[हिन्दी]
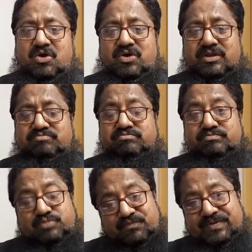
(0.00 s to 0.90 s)
और
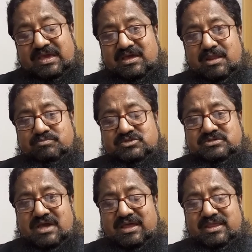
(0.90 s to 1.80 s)
बुफे अगर हम
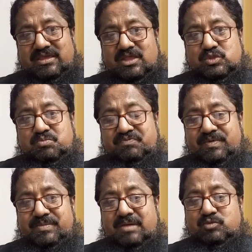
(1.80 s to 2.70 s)
खा रहे हैं तो बुफे
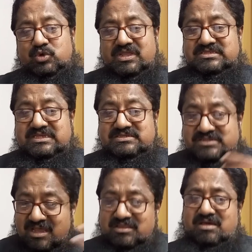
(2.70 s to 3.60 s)
में हम रूटीन से
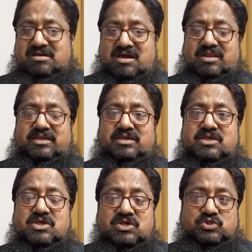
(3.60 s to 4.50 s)
ज़्यादा खा रहे हैं
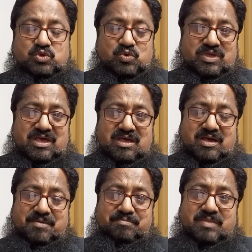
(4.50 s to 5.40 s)
तो गोया
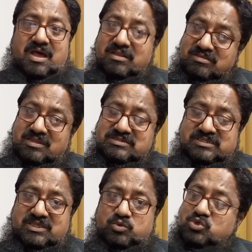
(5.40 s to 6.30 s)
हम अंदर
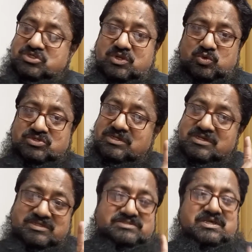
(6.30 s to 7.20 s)
से कुछ ना कुछ
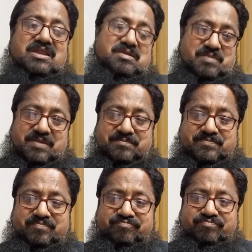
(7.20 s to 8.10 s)
जालिम है
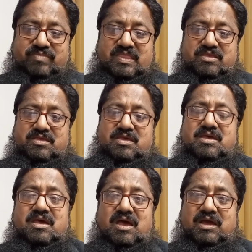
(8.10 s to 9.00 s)

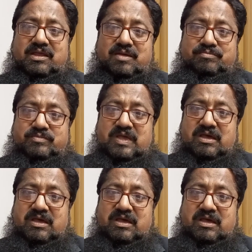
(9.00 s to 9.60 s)
अगर हम